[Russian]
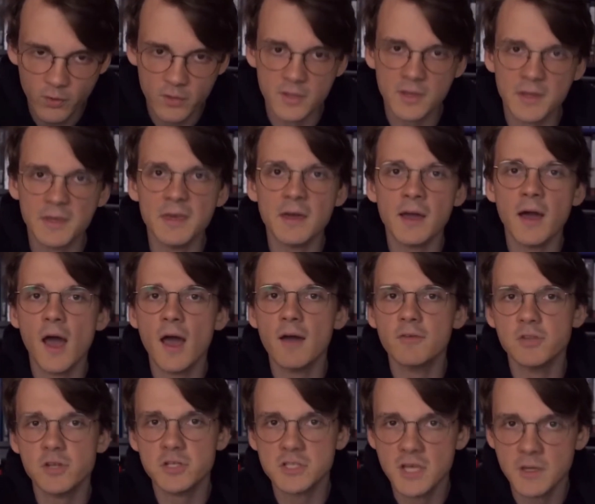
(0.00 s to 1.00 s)
Никаких
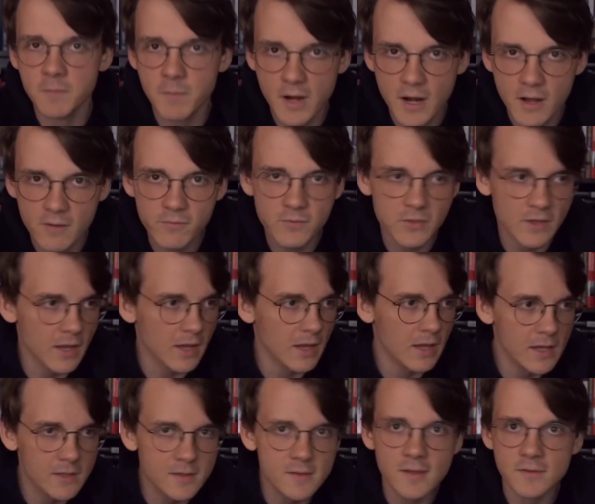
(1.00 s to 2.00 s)
авторских прав на
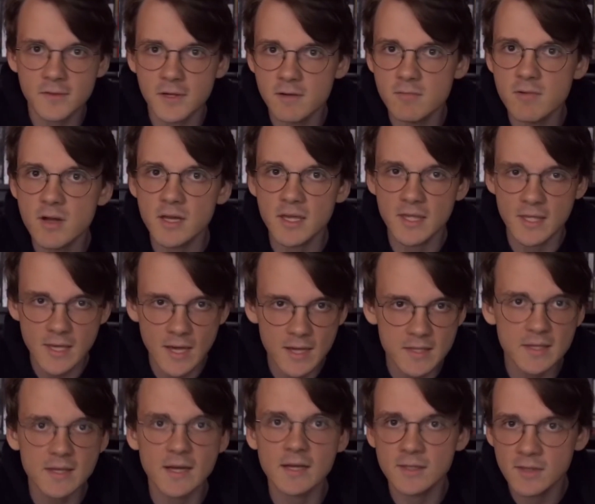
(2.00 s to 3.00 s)
этот отрывок я
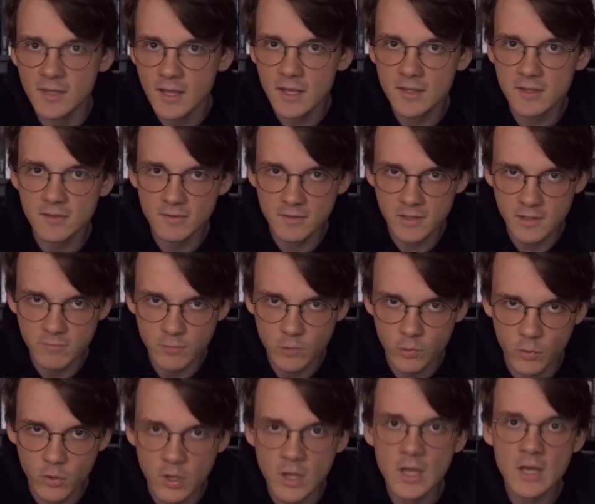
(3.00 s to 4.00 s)
никогда не
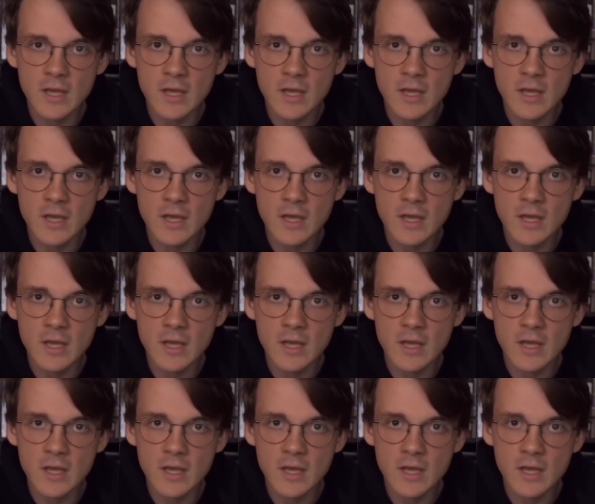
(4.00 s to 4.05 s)
заявлю.